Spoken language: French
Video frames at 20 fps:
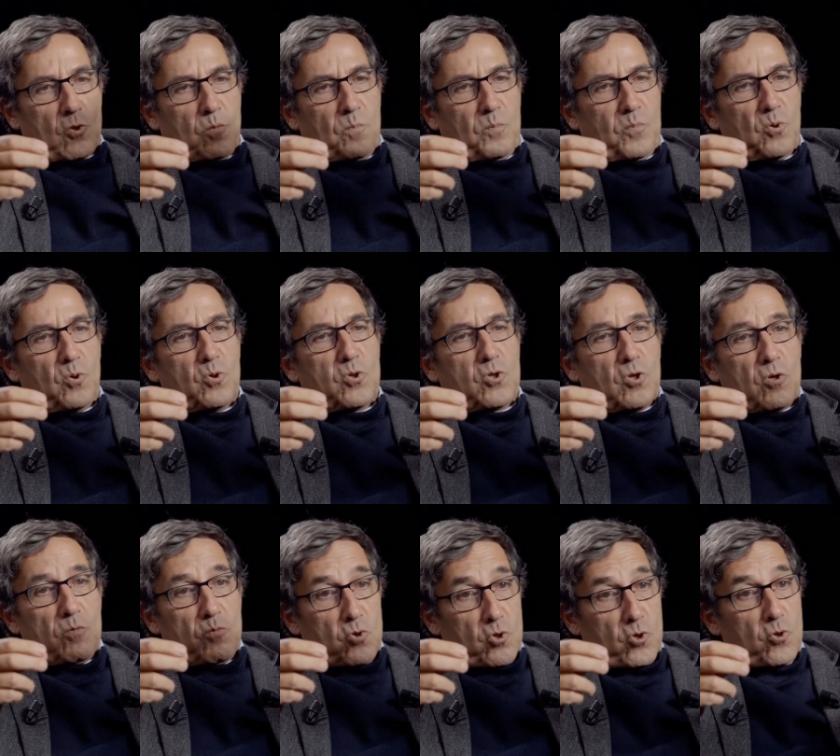pose
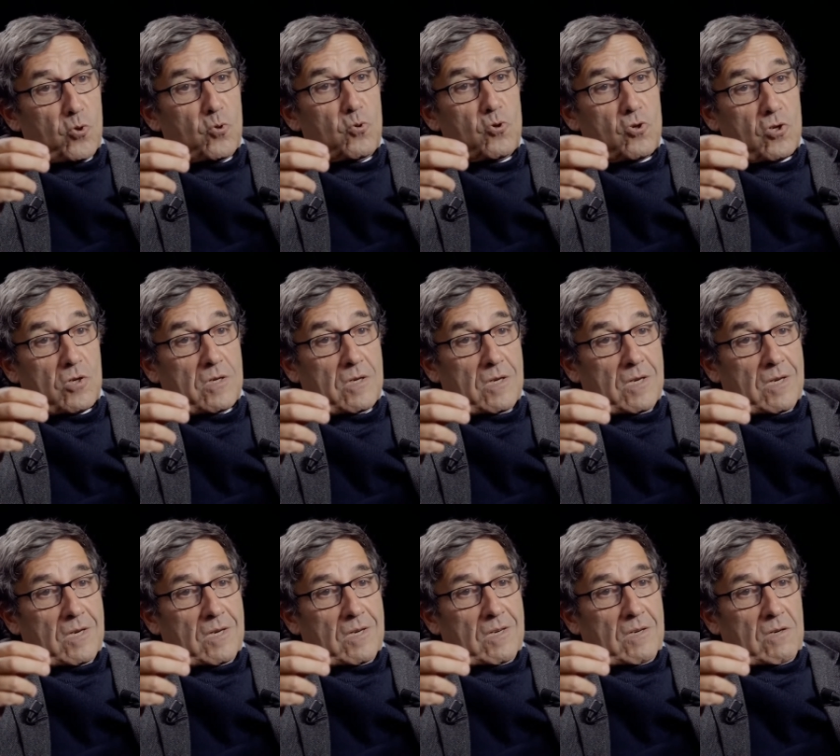comme juge
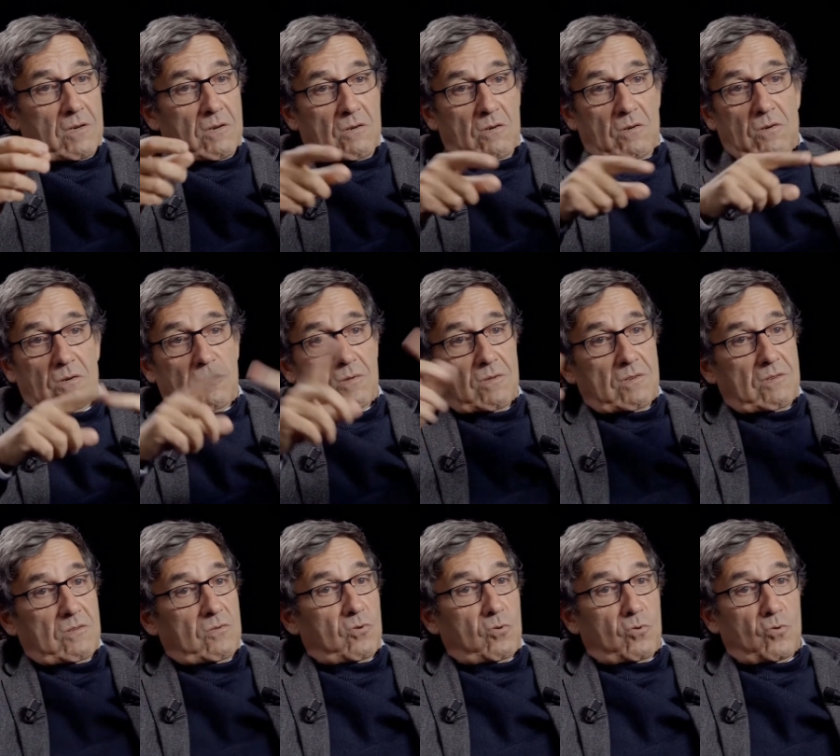euh,
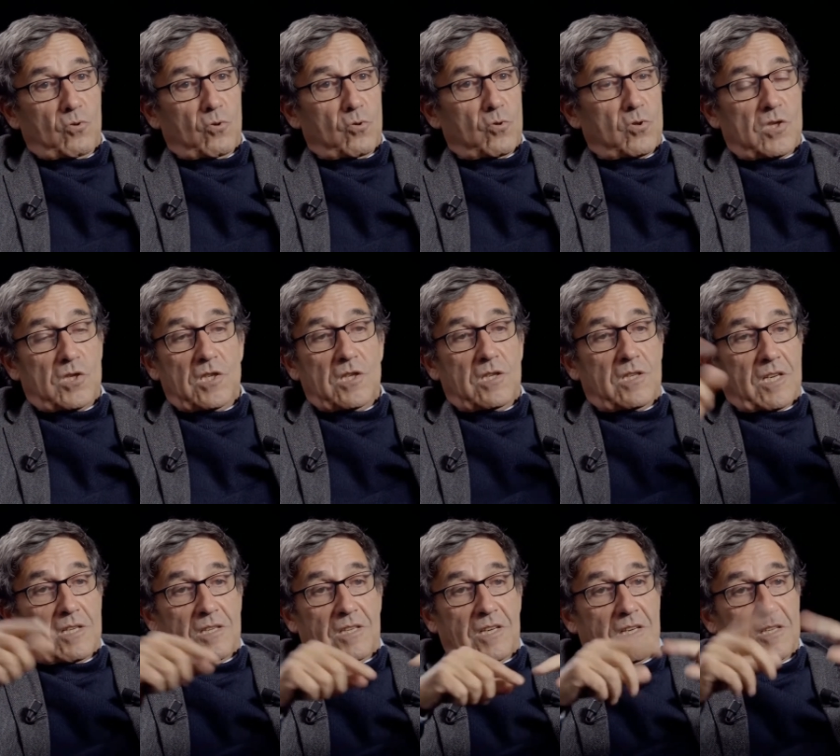de, sites
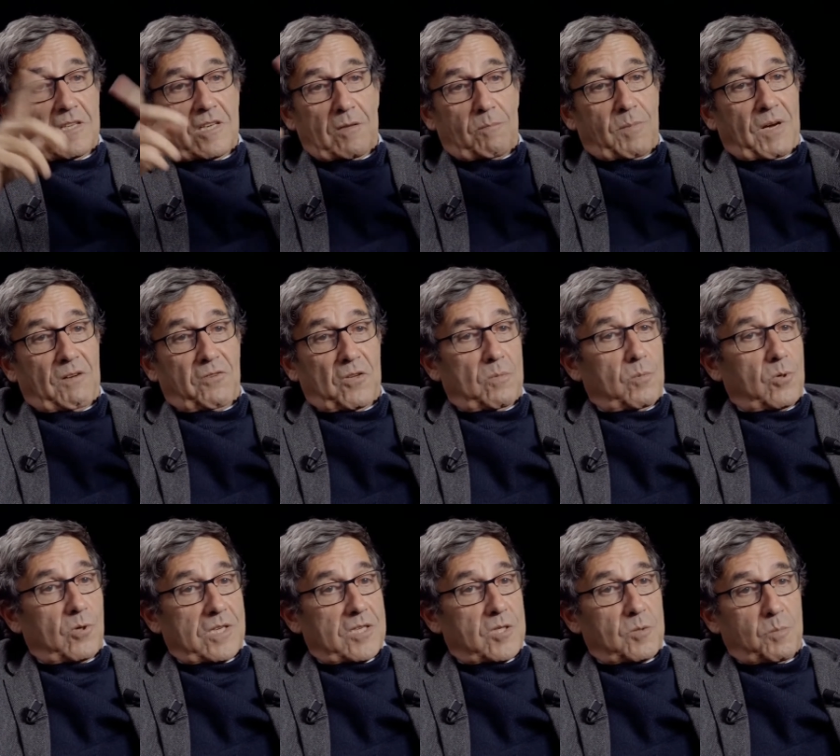internet
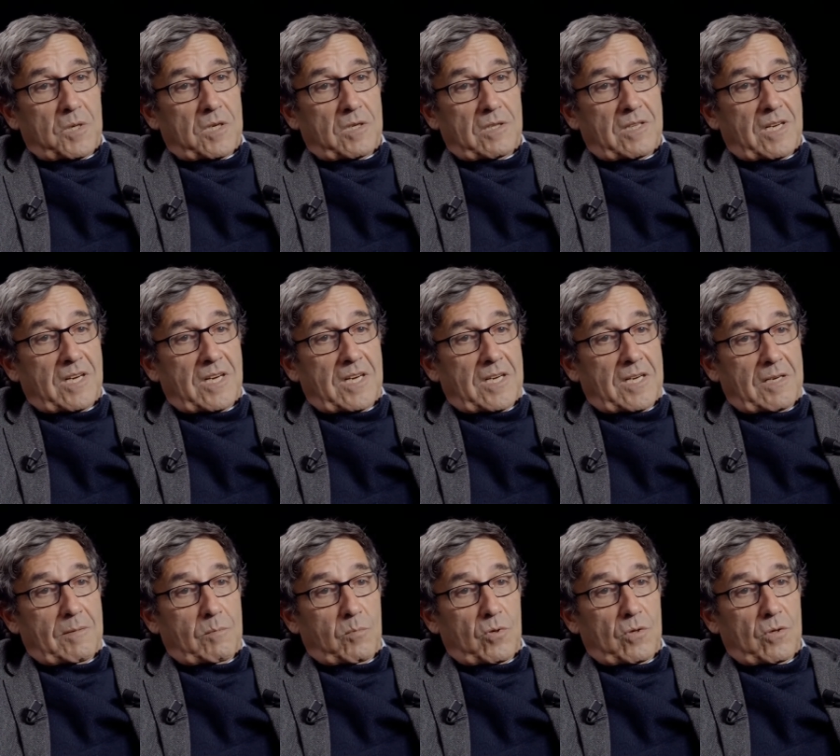parfaitement
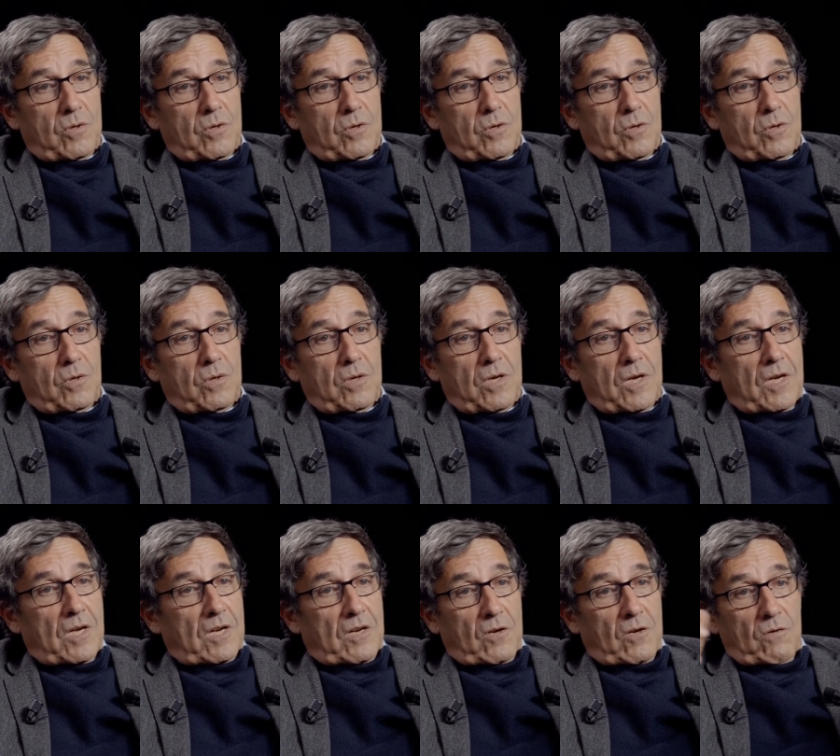respectables, euh,
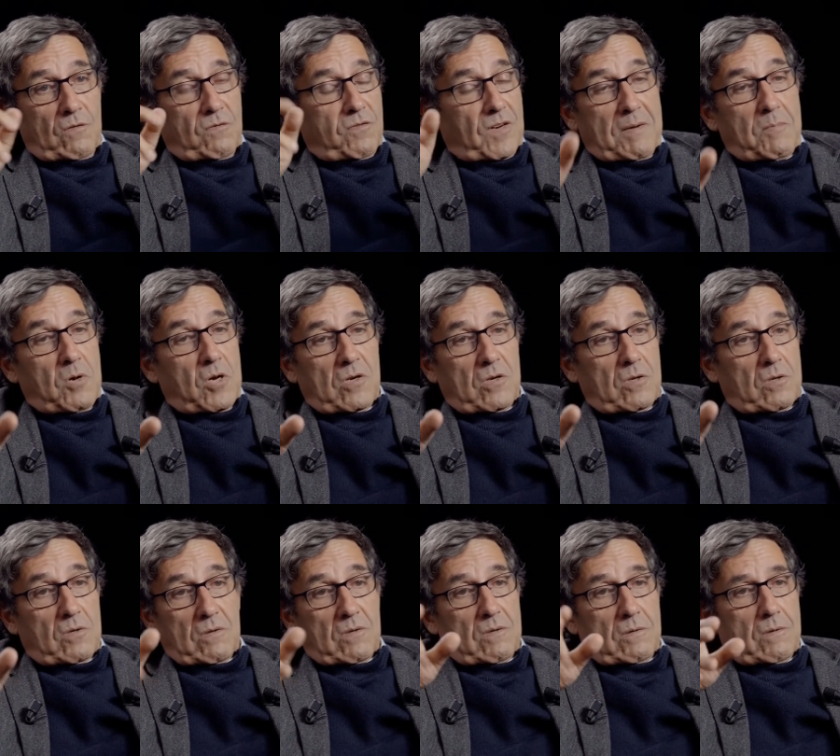euh, vraiment.
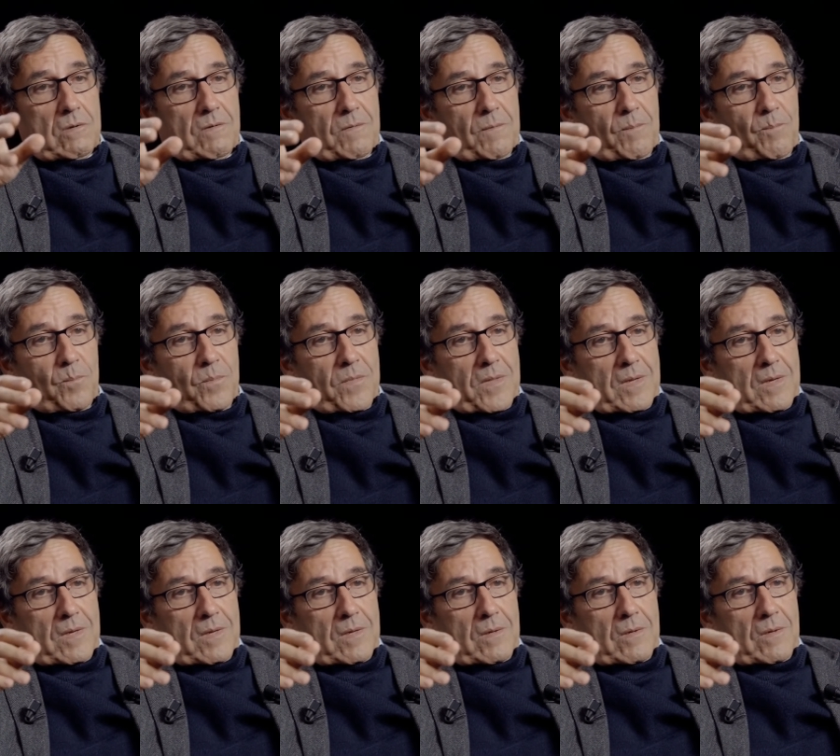Et qui ferait avec
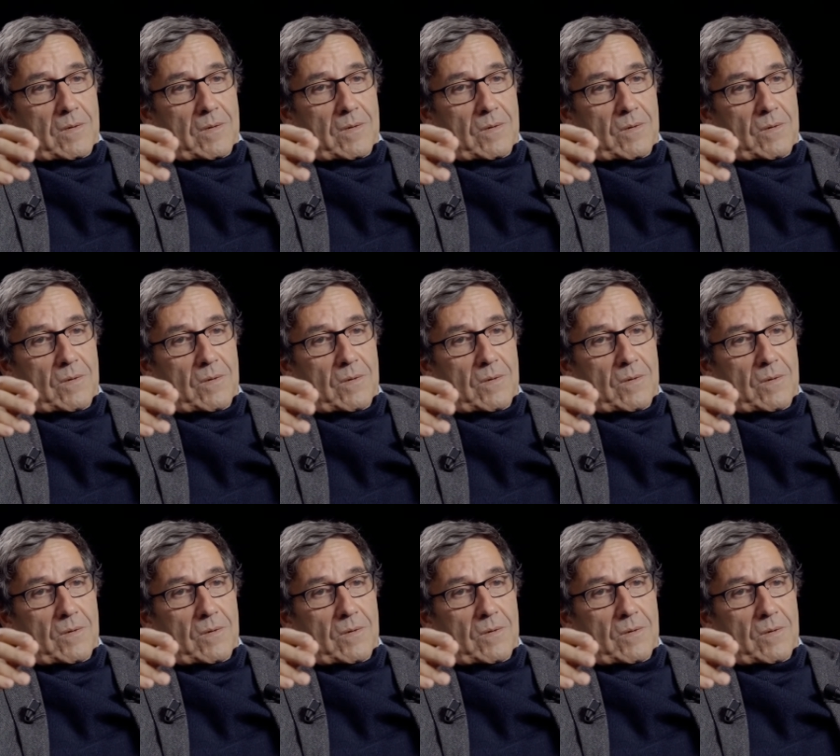Facebook